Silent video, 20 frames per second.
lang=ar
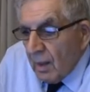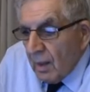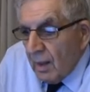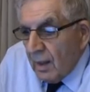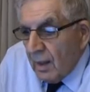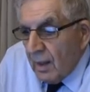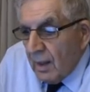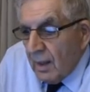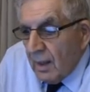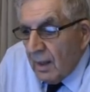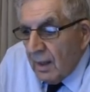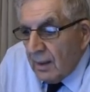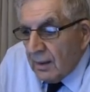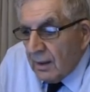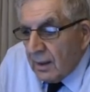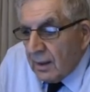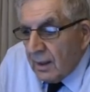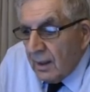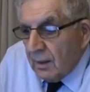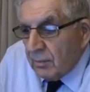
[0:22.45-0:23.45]
آه
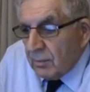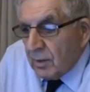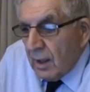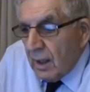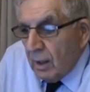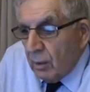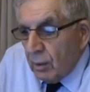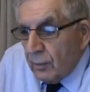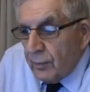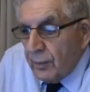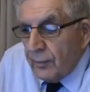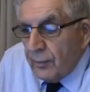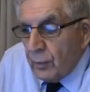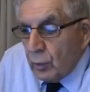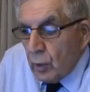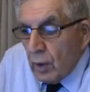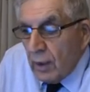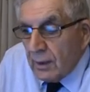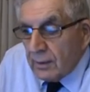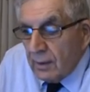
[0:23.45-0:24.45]
انا اتكلمت الاول في
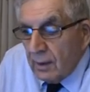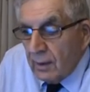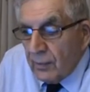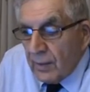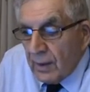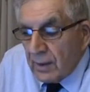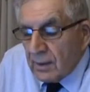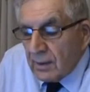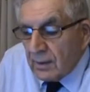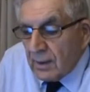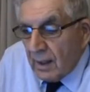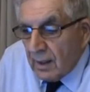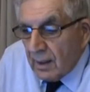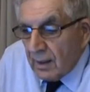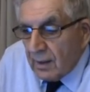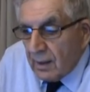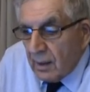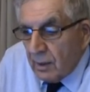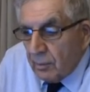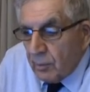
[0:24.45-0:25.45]
الفيديوهات اللي فاتت على
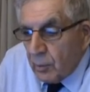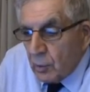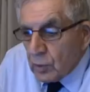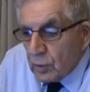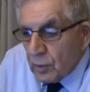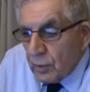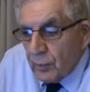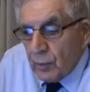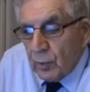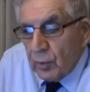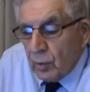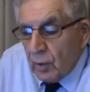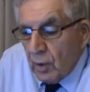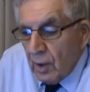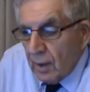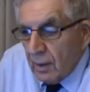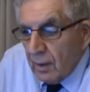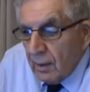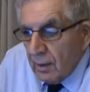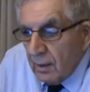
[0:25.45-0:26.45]
الجرام بوزيتيف
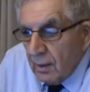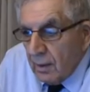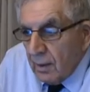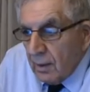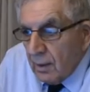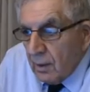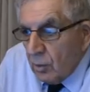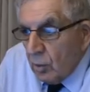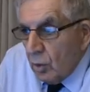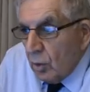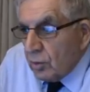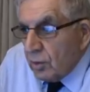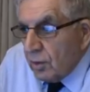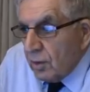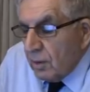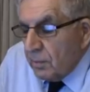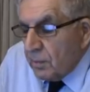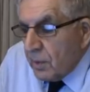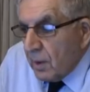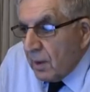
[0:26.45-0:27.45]
كوكاي وقلت
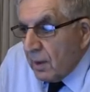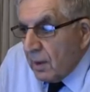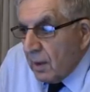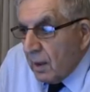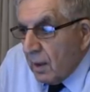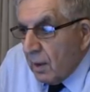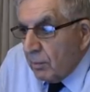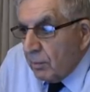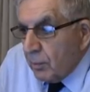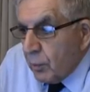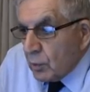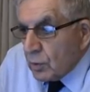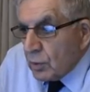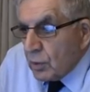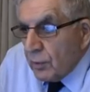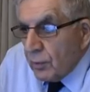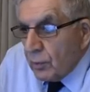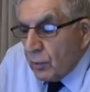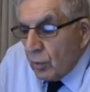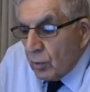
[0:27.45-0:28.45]
ان الجرام
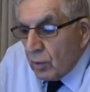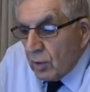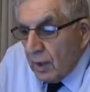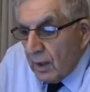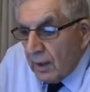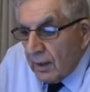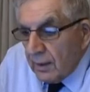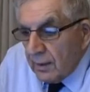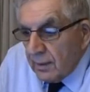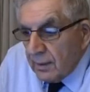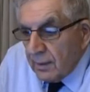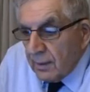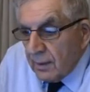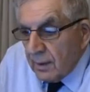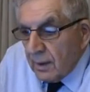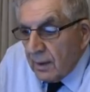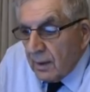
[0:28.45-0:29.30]
بوزيتيف كوكاي